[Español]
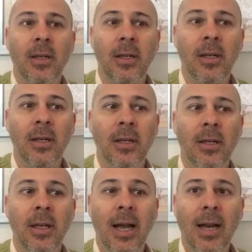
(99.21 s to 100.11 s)
Eh,
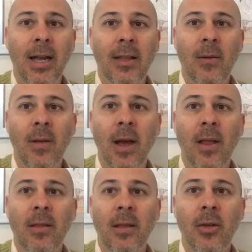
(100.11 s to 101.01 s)
la
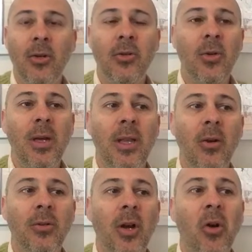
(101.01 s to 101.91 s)
creatividad de Joshua y
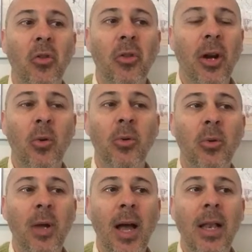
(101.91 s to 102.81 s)
esta cosa
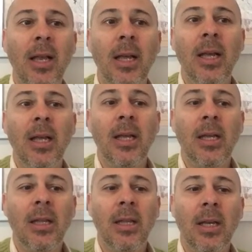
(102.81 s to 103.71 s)
contracultural
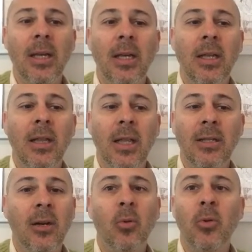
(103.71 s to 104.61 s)
de, de
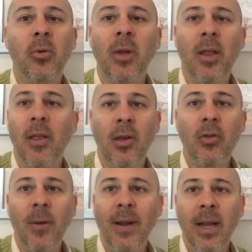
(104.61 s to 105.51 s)
hacer cultura desde
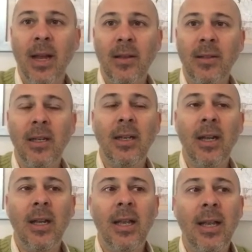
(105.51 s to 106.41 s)
otra manera,
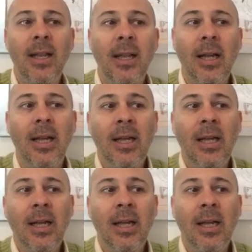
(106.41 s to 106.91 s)
sin el,